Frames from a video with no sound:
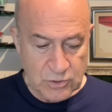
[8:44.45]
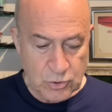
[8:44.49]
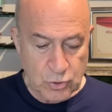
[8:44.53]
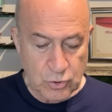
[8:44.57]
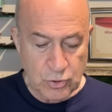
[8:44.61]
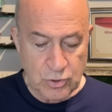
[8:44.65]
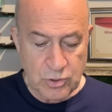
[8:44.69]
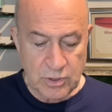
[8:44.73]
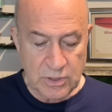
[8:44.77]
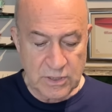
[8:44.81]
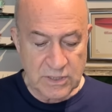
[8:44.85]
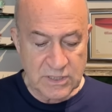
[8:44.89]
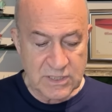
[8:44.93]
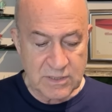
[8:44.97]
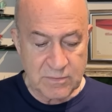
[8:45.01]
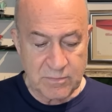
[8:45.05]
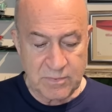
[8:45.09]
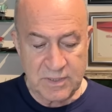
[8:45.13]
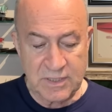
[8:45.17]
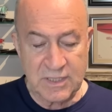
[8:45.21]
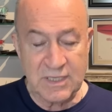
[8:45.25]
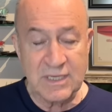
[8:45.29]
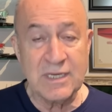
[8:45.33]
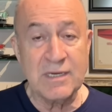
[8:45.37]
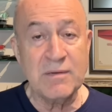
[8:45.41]
Çünkü
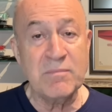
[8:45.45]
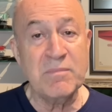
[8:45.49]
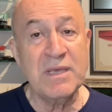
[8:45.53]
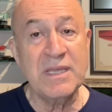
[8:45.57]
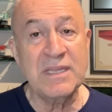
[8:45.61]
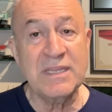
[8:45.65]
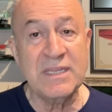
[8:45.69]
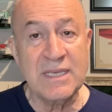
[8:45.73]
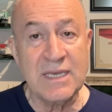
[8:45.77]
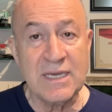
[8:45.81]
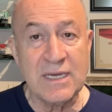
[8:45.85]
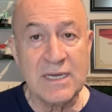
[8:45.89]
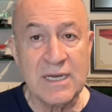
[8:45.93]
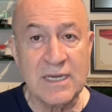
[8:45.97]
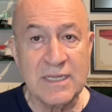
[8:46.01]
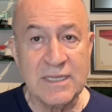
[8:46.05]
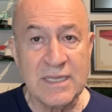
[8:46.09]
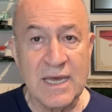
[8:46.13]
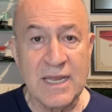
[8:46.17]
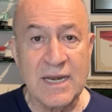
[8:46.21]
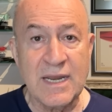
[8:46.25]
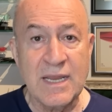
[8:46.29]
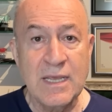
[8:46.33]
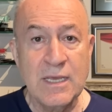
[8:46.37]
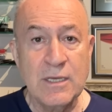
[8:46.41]
2027'ye
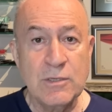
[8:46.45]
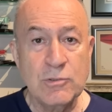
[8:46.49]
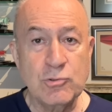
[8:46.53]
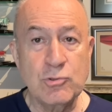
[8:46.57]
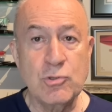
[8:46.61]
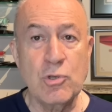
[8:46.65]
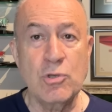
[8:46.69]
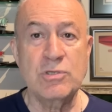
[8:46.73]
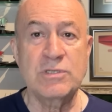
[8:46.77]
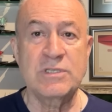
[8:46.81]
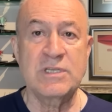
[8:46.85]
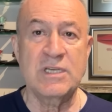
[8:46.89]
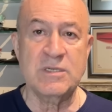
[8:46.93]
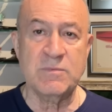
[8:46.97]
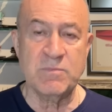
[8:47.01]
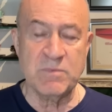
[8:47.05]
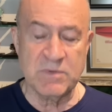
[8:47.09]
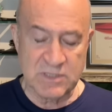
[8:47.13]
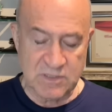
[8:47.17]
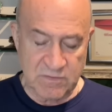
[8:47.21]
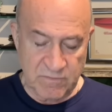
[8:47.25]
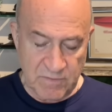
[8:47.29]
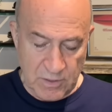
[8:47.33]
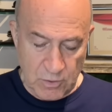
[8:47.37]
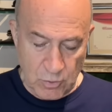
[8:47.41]
kadar
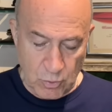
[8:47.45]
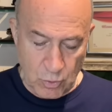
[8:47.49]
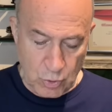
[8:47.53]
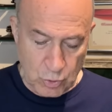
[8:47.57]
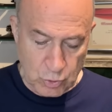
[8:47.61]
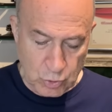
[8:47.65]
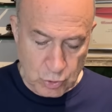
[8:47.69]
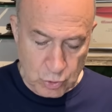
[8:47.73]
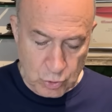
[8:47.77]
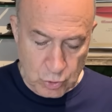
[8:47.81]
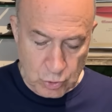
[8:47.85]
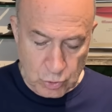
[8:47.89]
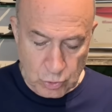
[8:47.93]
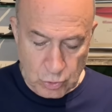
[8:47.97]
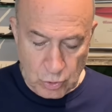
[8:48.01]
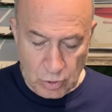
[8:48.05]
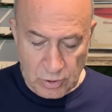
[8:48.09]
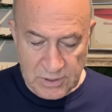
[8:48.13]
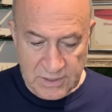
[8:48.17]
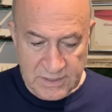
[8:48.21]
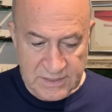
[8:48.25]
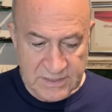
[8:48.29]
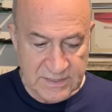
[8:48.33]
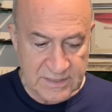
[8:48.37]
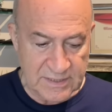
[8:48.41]
sözleşmesi var oyuncunun.
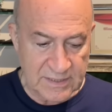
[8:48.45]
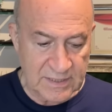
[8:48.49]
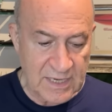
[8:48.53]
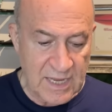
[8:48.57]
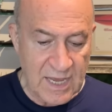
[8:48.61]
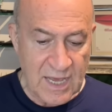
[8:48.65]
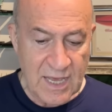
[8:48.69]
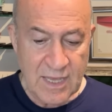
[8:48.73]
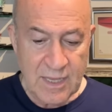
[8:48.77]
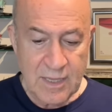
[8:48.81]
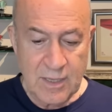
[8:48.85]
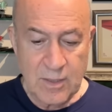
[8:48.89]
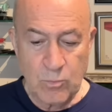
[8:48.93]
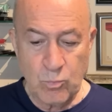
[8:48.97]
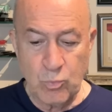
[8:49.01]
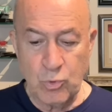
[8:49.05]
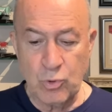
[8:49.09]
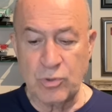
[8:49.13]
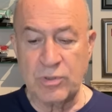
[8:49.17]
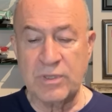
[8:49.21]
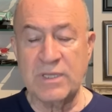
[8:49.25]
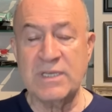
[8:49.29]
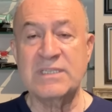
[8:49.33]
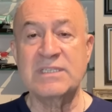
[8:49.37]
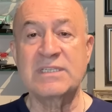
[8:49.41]
Dolayısıyla
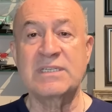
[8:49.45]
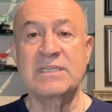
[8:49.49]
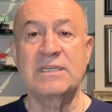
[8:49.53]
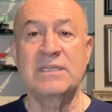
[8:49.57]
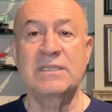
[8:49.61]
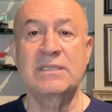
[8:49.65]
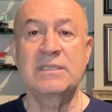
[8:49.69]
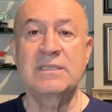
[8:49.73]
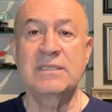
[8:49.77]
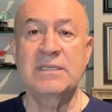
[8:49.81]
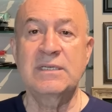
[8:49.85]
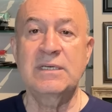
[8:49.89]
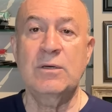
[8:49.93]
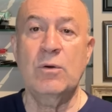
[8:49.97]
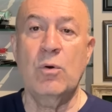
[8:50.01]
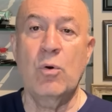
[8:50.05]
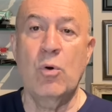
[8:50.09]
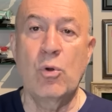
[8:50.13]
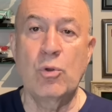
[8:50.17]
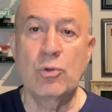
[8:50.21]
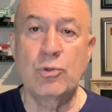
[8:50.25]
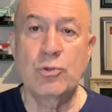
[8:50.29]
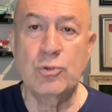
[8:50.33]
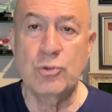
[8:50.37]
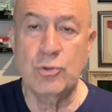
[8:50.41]
burada sıkıntı
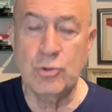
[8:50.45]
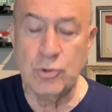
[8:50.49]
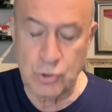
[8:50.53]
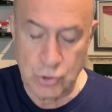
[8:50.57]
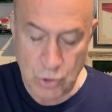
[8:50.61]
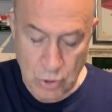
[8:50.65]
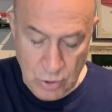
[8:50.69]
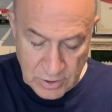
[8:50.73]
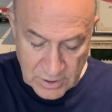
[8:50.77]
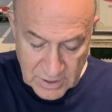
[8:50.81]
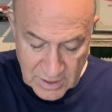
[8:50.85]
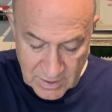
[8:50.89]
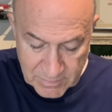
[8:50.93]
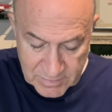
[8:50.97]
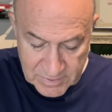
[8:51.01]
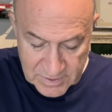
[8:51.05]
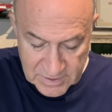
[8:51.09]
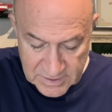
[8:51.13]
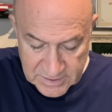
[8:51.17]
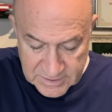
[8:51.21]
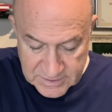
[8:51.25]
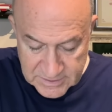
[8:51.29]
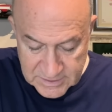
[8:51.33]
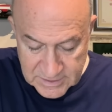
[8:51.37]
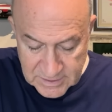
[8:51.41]
olduğunu
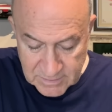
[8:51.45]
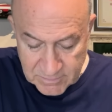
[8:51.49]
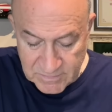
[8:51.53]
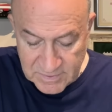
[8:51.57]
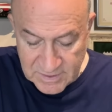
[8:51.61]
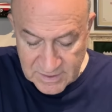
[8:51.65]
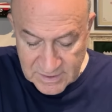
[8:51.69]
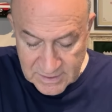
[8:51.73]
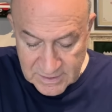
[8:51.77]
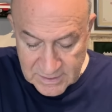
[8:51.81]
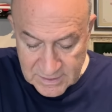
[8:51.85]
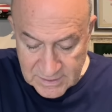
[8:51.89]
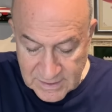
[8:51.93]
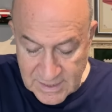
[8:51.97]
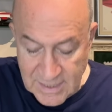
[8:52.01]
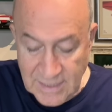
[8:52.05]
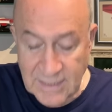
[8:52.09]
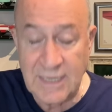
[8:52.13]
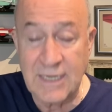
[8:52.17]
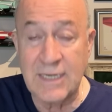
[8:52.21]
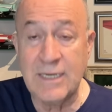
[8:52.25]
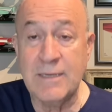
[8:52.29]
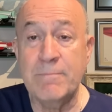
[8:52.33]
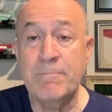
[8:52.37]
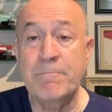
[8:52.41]
söyleyebiliriz. Şimdi
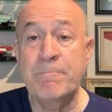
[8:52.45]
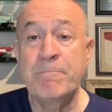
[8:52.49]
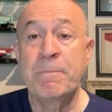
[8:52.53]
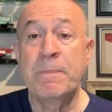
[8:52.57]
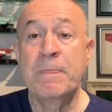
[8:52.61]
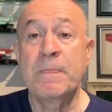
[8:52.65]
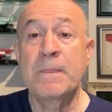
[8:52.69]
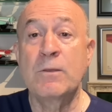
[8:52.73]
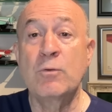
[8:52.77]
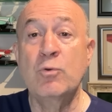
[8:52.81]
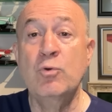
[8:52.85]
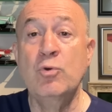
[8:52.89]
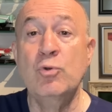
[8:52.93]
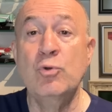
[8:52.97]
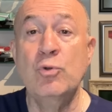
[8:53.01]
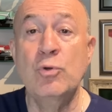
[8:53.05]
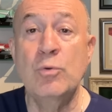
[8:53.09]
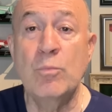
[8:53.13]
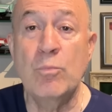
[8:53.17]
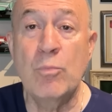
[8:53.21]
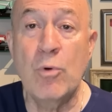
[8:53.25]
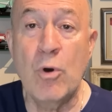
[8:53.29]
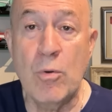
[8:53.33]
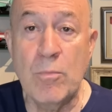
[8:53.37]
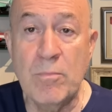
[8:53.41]
gelelim
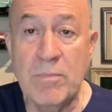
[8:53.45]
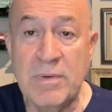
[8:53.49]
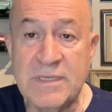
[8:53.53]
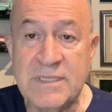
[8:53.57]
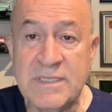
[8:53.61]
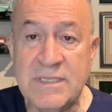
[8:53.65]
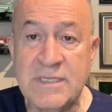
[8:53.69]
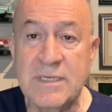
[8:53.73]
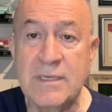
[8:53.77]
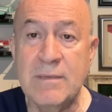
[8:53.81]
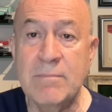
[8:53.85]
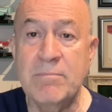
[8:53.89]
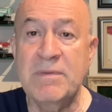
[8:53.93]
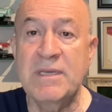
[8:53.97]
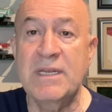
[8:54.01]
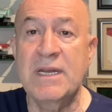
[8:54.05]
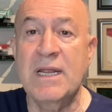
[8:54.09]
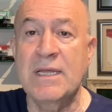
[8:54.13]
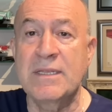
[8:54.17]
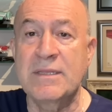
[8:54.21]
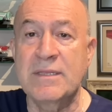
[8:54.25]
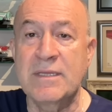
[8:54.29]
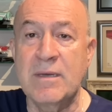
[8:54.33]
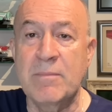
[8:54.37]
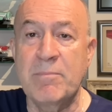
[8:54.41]
günün bombası bir
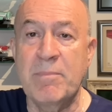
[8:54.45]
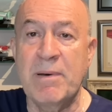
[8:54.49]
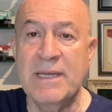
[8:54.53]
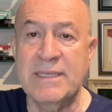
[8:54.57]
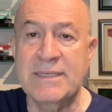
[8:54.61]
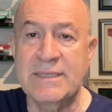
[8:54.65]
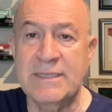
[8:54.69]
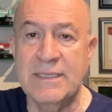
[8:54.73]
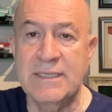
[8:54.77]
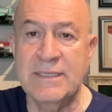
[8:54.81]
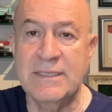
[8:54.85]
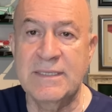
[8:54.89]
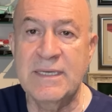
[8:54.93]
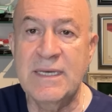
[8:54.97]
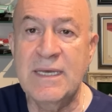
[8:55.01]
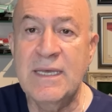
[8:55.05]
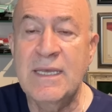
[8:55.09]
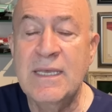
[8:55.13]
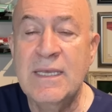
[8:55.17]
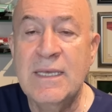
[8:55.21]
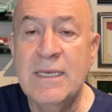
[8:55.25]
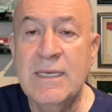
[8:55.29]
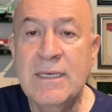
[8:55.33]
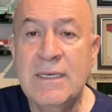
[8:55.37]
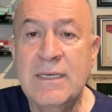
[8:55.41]
anda patladı
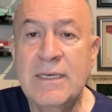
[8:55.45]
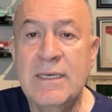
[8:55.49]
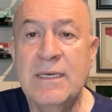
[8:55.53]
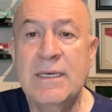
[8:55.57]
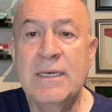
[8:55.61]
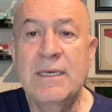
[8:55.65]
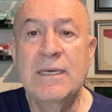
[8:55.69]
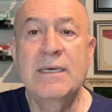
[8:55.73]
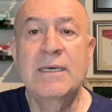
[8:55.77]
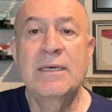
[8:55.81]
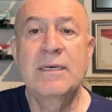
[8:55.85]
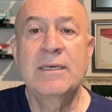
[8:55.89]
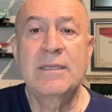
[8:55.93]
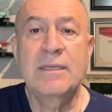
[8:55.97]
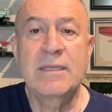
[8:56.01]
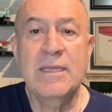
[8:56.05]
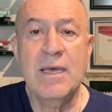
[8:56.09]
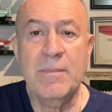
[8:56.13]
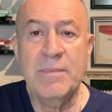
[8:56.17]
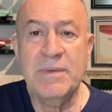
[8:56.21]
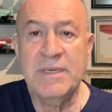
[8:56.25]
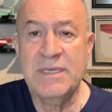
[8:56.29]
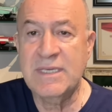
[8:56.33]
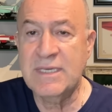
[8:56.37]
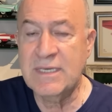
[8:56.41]
e,
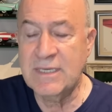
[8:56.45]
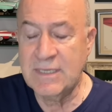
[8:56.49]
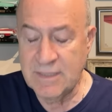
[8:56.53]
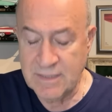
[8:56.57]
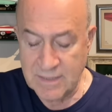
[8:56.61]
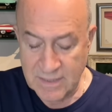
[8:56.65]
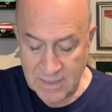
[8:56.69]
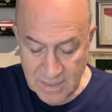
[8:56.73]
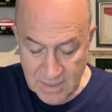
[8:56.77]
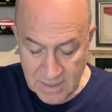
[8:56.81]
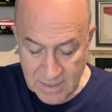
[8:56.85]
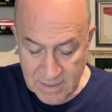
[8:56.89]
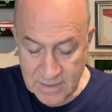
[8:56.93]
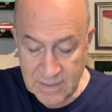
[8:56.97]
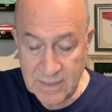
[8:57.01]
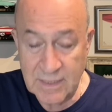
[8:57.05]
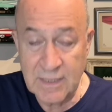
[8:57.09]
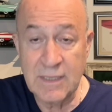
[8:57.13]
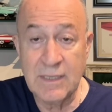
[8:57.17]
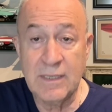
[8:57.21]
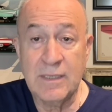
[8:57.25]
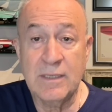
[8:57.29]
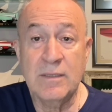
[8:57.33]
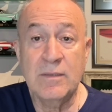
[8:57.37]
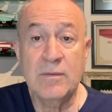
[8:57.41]
tabii ki
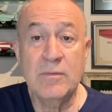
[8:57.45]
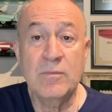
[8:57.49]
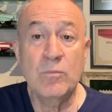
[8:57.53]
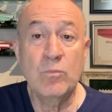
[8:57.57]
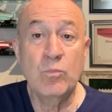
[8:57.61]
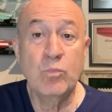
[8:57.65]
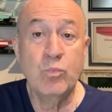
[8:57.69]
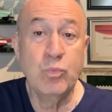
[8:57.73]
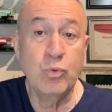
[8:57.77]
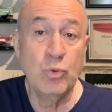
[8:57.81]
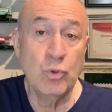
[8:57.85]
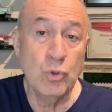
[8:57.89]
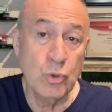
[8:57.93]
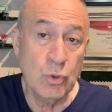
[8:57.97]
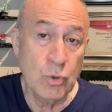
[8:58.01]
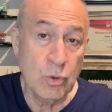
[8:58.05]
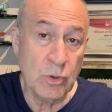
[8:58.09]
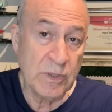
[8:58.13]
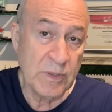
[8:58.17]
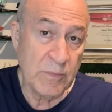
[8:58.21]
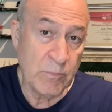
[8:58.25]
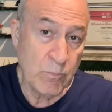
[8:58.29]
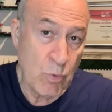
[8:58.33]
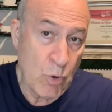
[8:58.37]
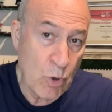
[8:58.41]
e, bu
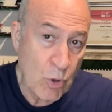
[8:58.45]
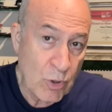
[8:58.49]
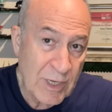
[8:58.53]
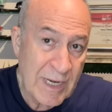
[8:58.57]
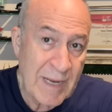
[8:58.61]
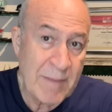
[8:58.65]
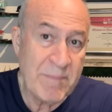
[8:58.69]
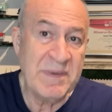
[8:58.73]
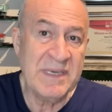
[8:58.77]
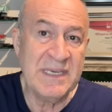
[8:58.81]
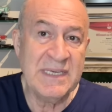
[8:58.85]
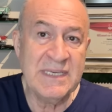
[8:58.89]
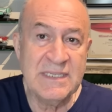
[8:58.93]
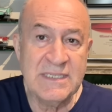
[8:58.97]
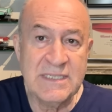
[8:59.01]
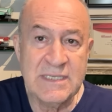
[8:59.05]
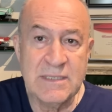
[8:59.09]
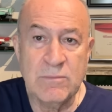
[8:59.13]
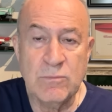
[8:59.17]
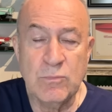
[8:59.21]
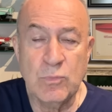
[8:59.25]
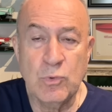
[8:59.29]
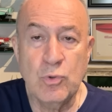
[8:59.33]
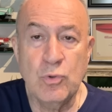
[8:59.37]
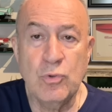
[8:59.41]
böyle bir
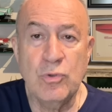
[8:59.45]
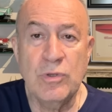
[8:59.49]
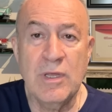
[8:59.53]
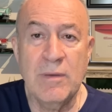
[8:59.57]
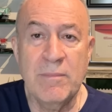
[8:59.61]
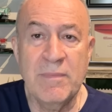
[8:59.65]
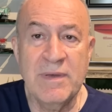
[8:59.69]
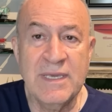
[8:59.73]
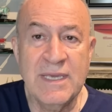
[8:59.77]
isim gündeme